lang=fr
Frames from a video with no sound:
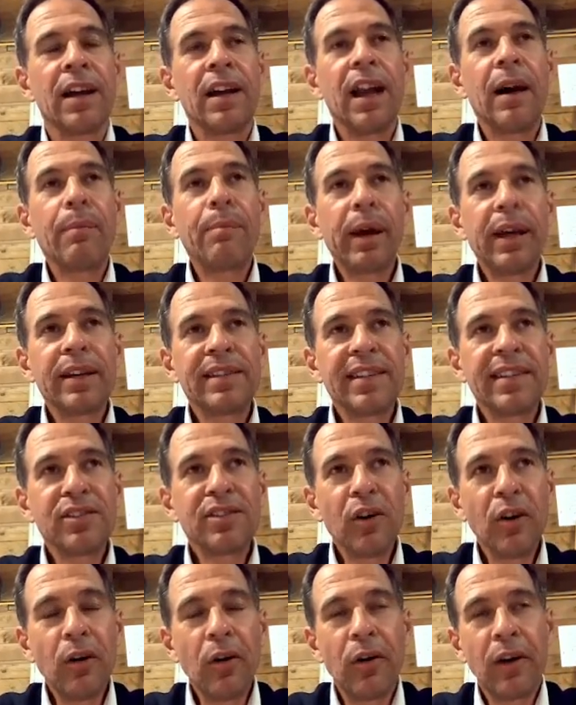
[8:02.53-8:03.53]
La
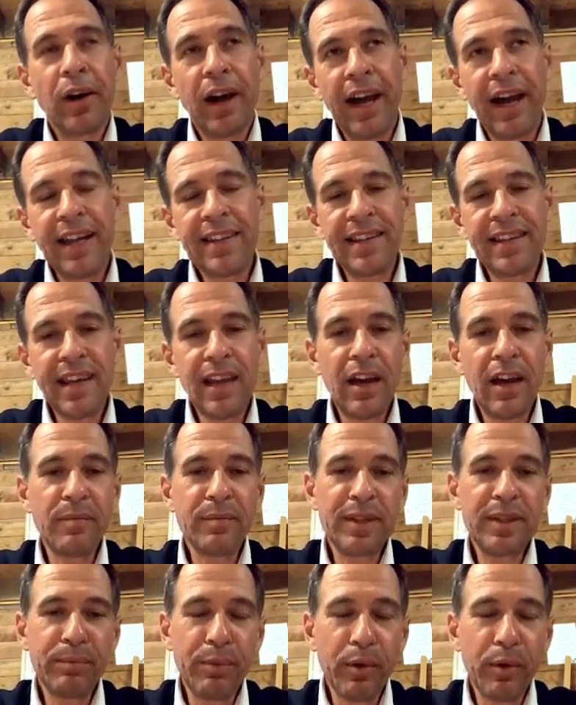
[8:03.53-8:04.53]
pré-saison a été
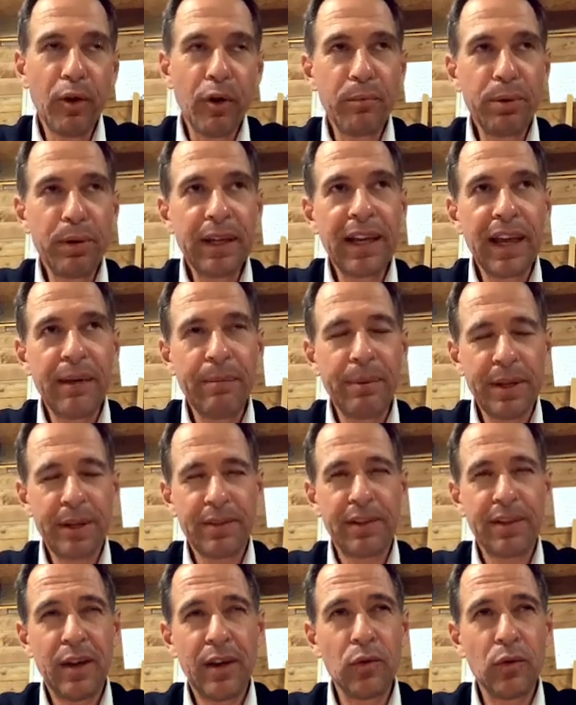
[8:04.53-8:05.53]
un petit peu compliquée
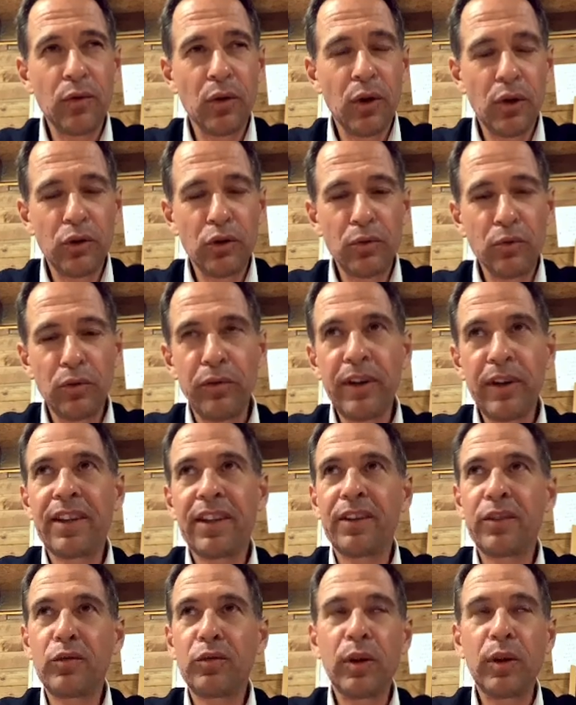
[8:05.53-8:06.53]
parce qu'il y a eu du mauvais
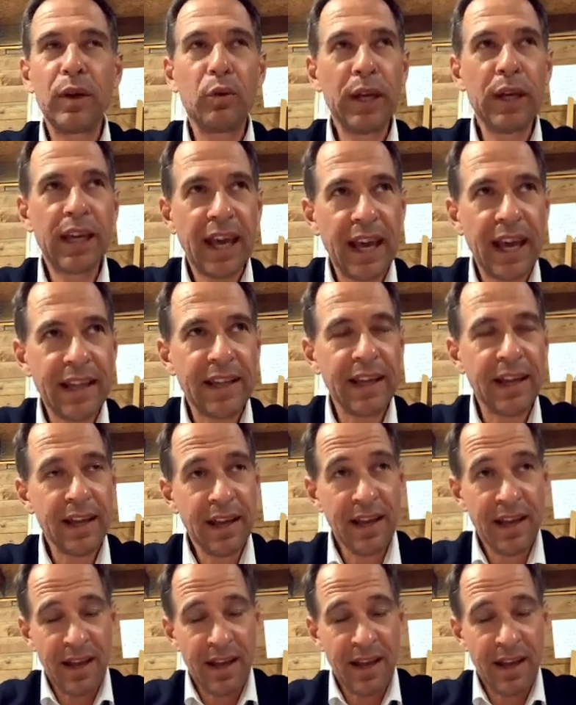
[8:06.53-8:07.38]
temps tous les week-ends.